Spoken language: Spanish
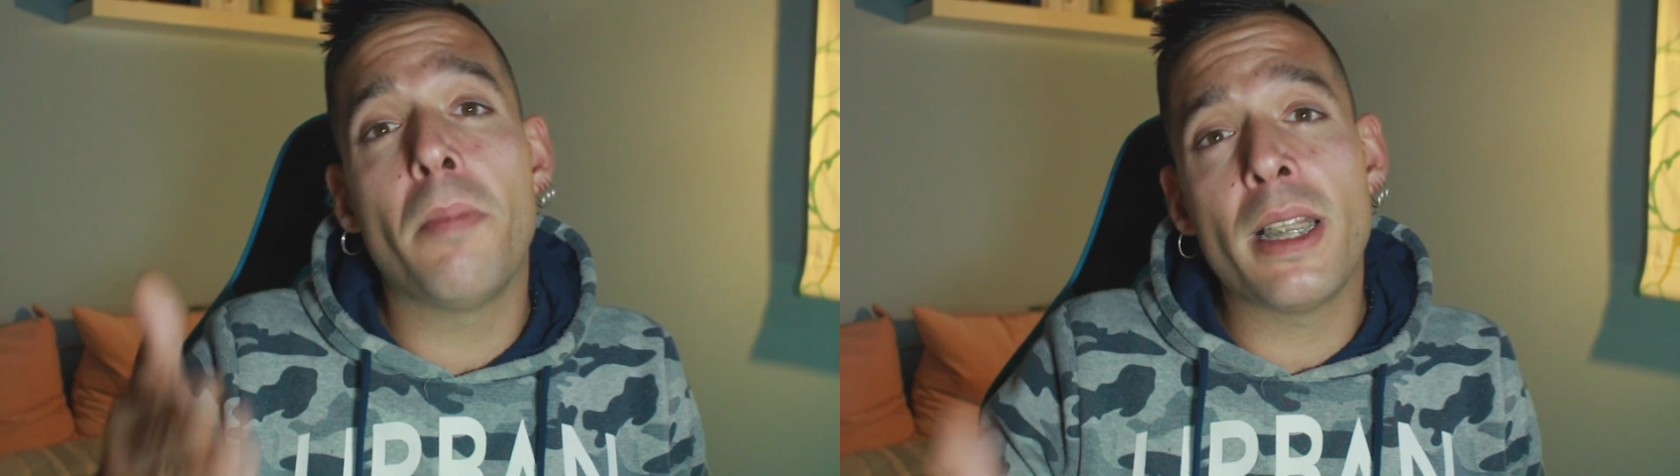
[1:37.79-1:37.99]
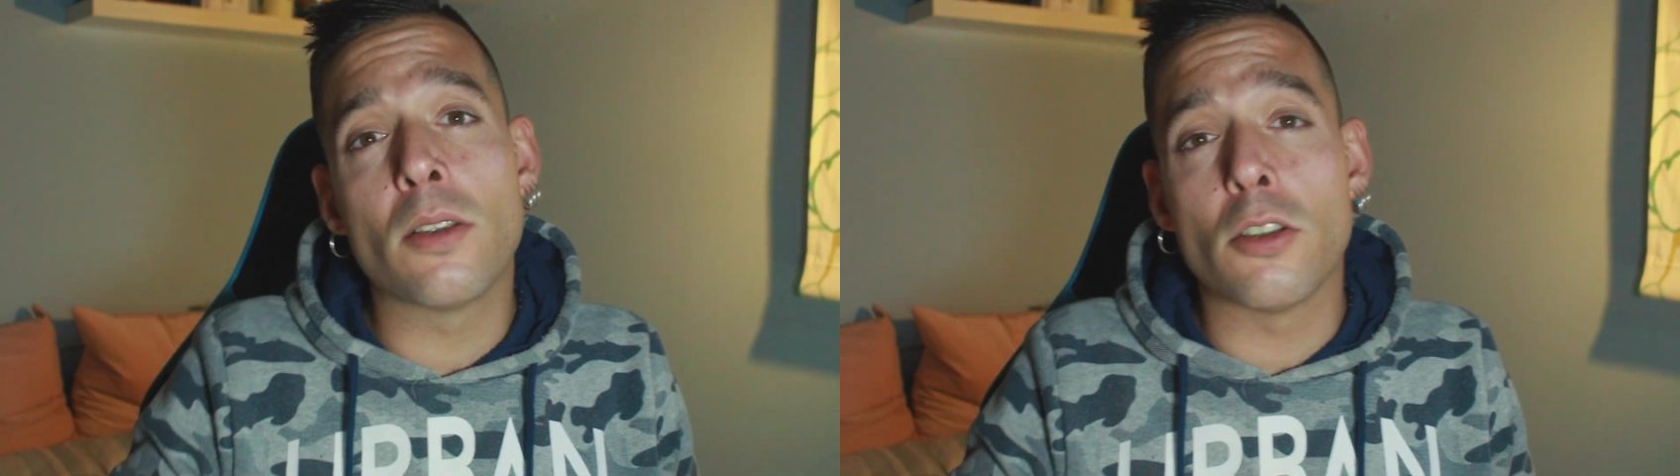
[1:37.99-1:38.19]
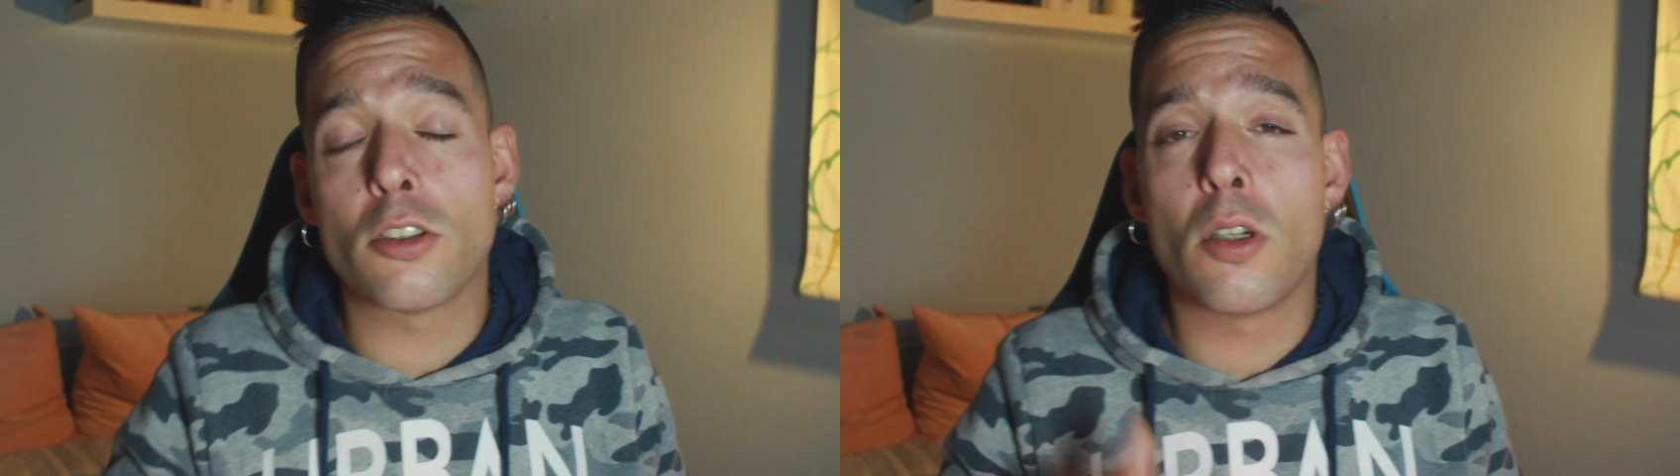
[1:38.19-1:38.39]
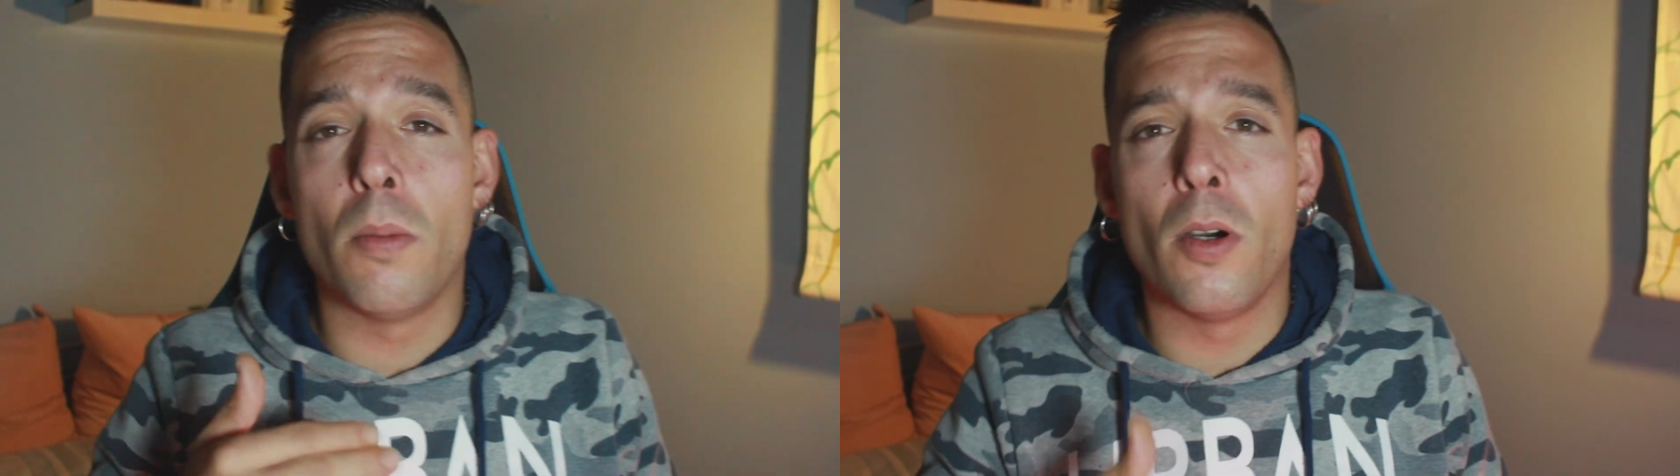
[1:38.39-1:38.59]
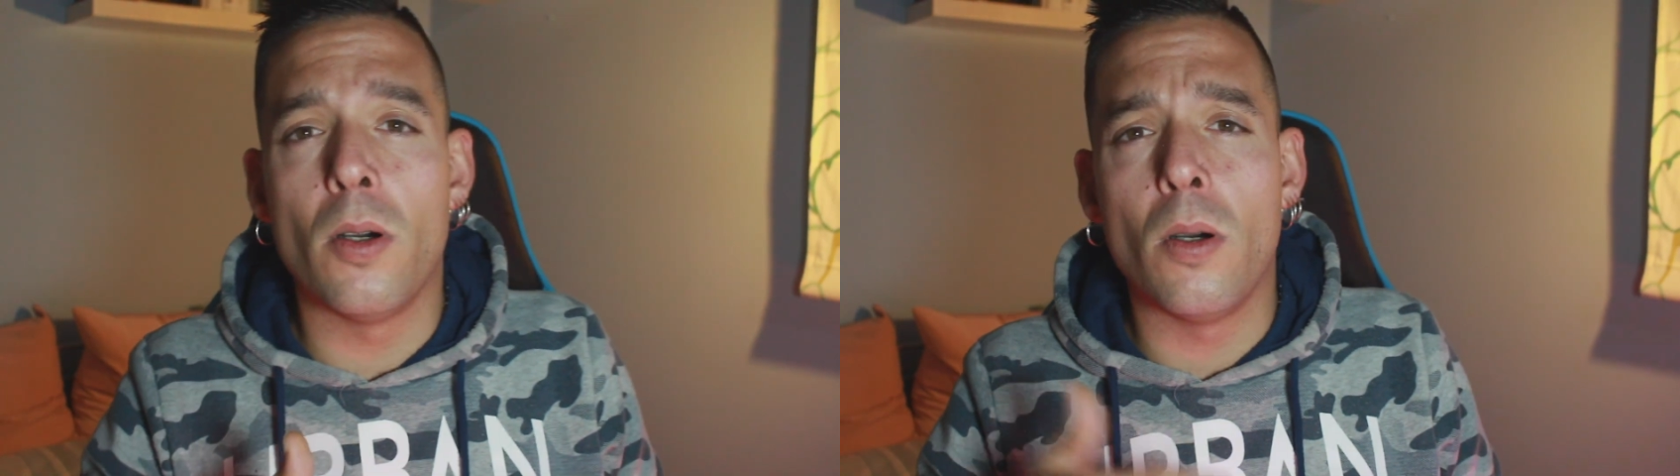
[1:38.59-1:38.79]
mantos
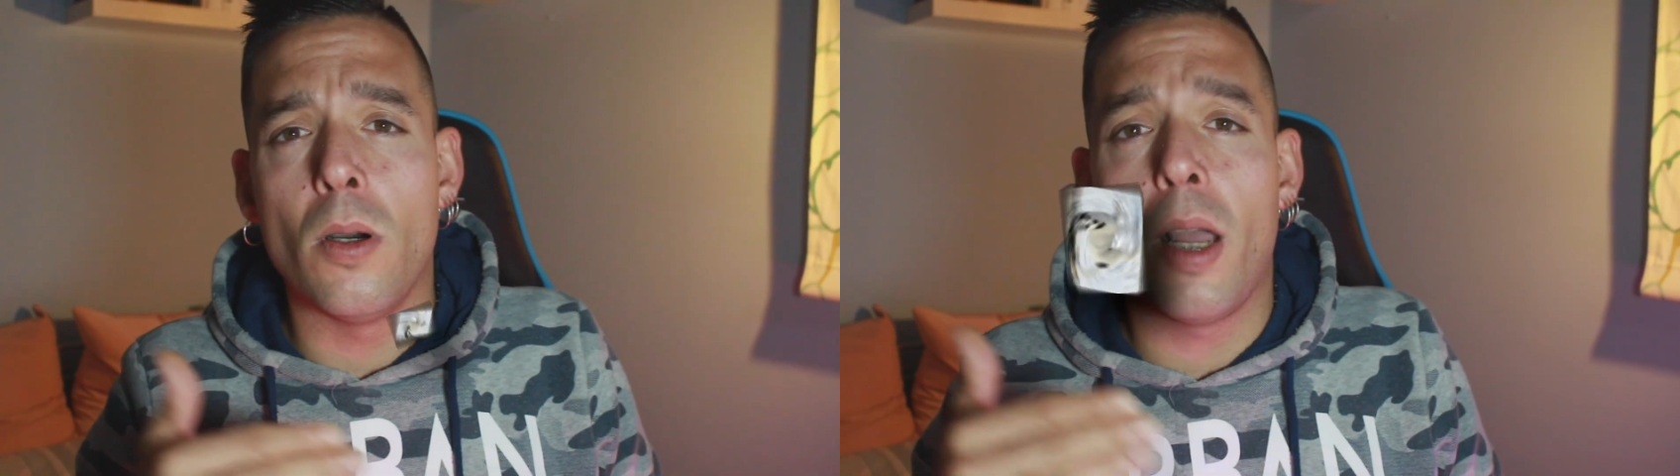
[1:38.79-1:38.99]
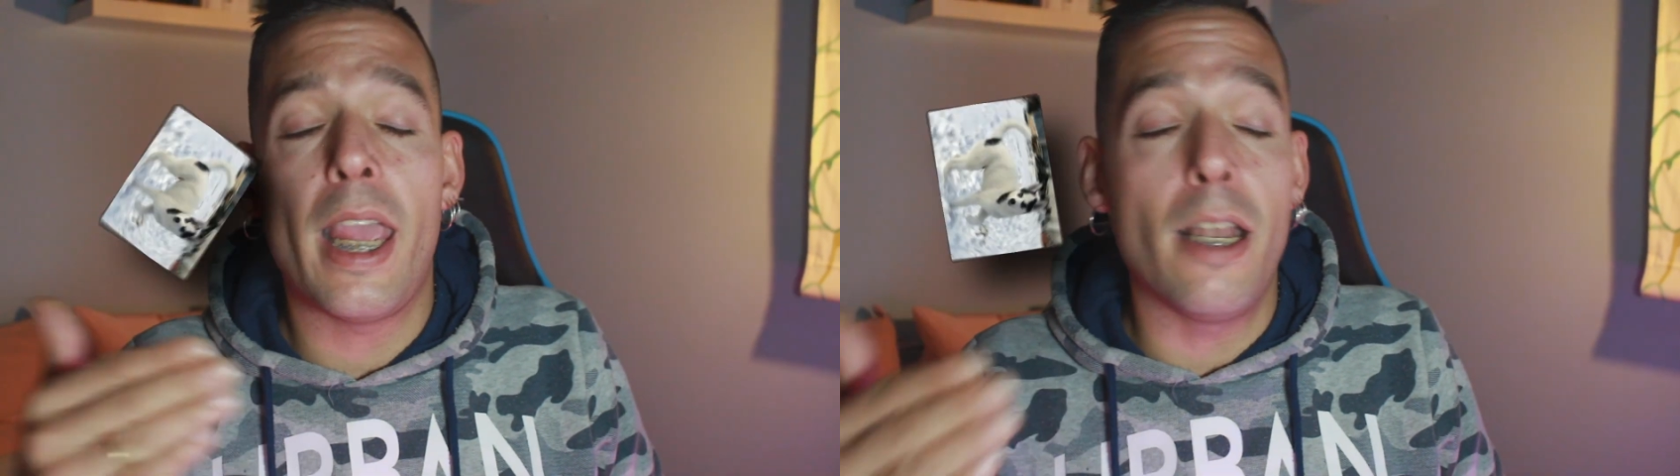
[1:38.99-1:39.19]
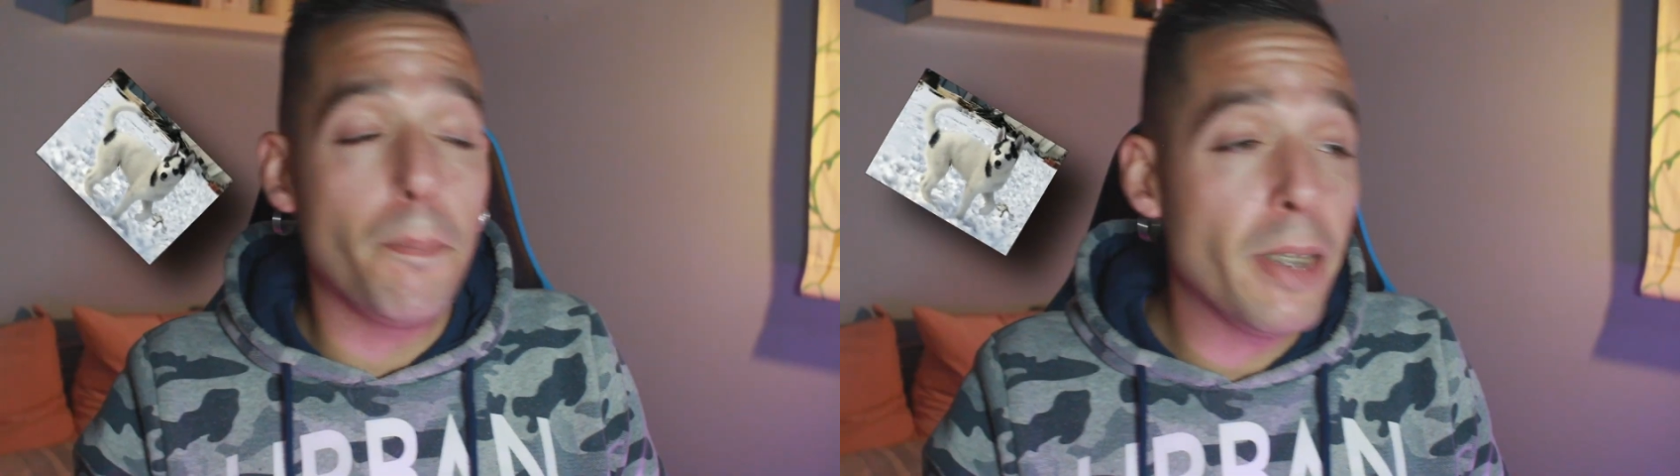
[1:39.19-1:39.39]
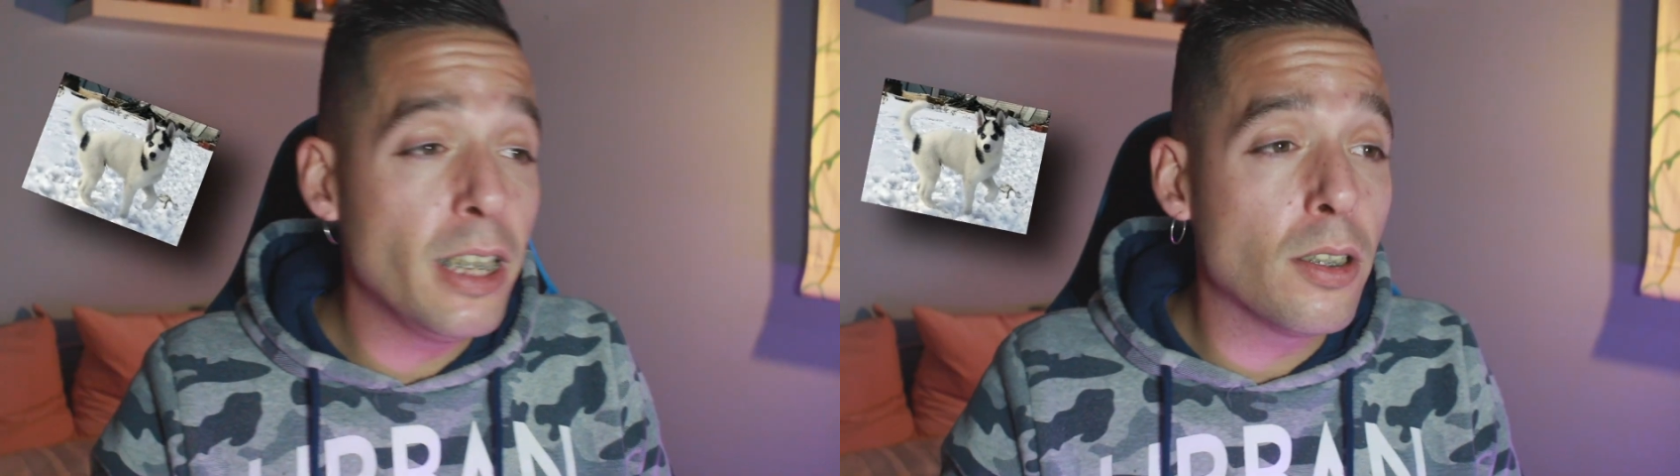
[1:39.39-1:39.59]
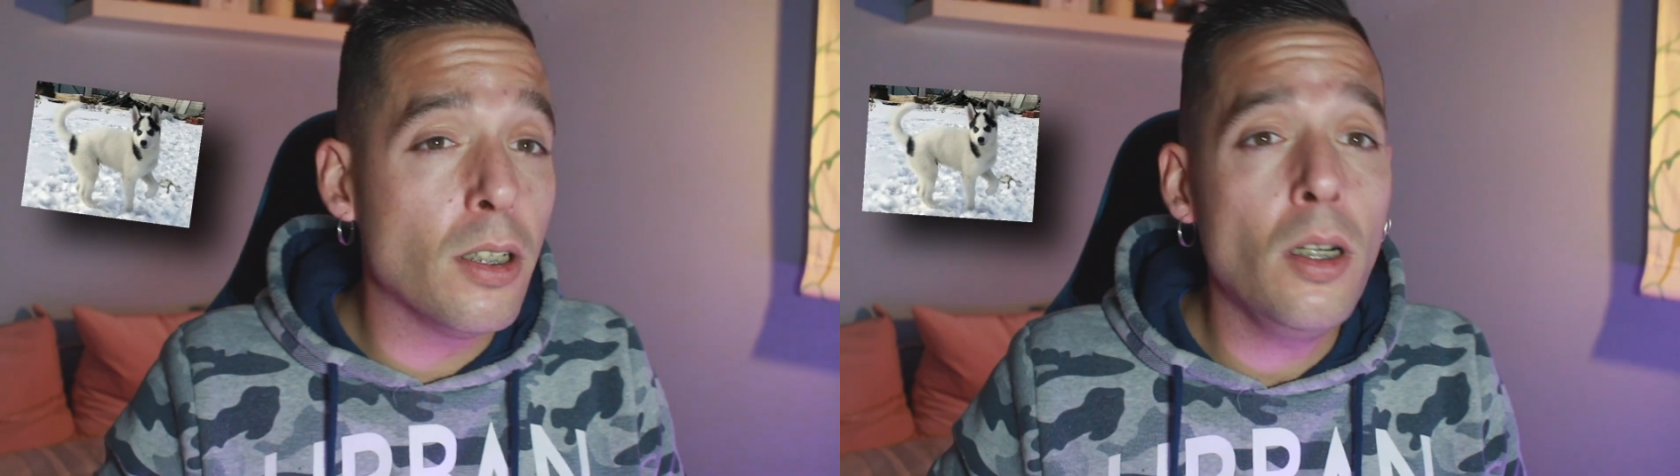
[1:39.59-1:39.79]
como el
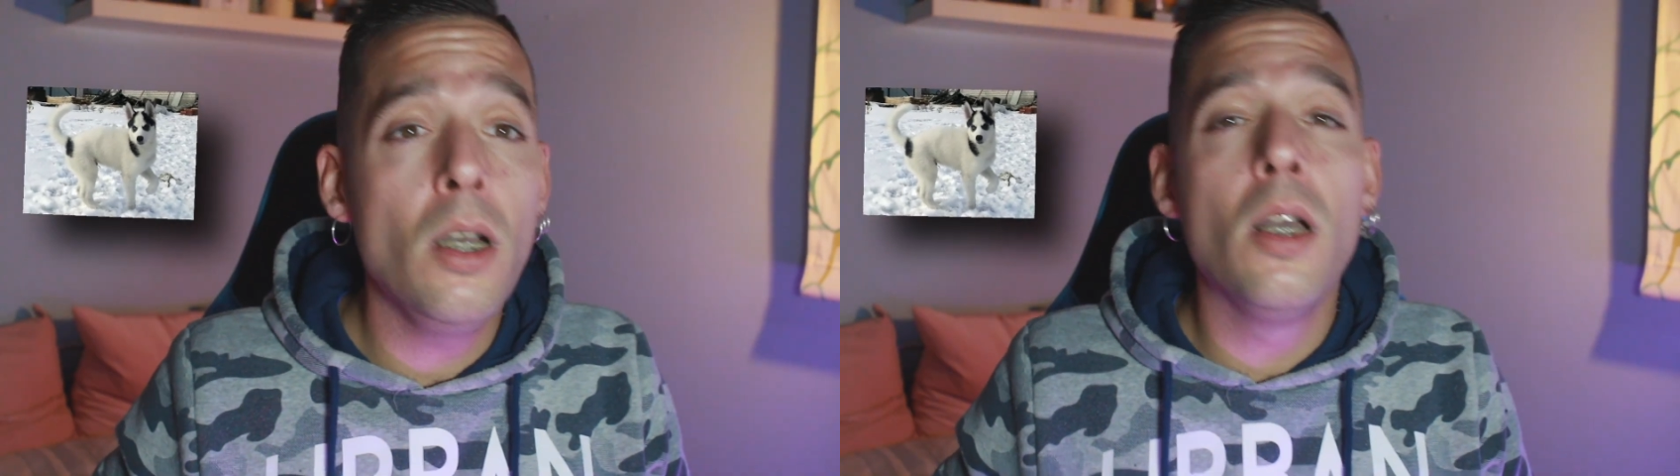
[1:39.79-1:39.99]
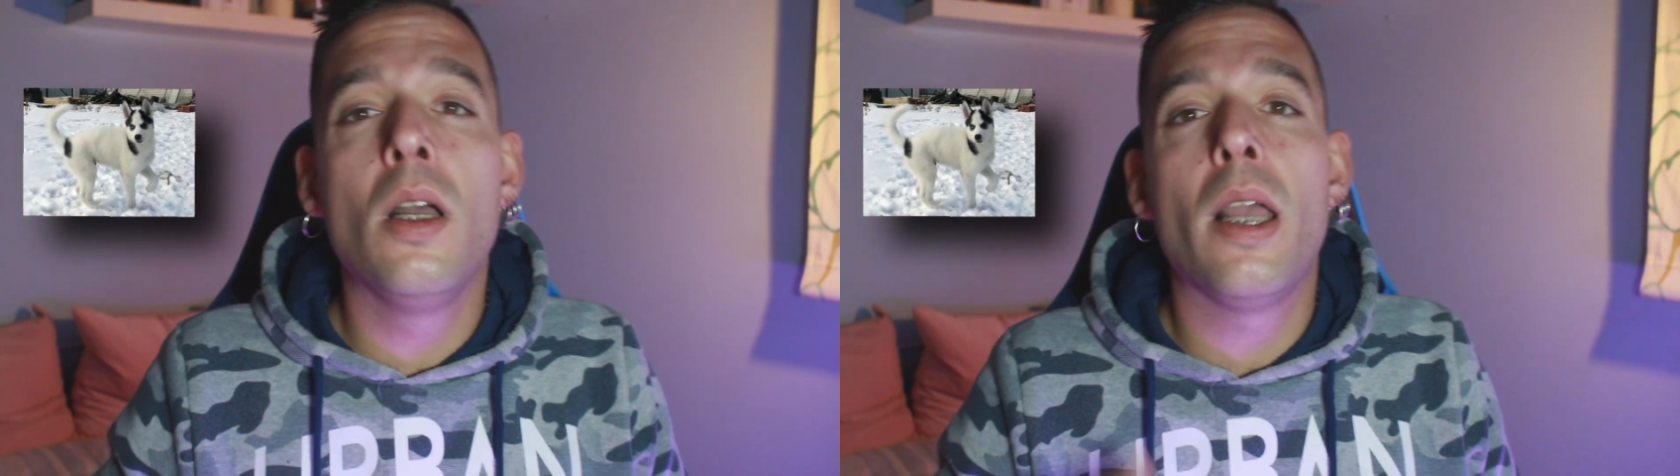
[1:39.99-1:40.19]
pinto,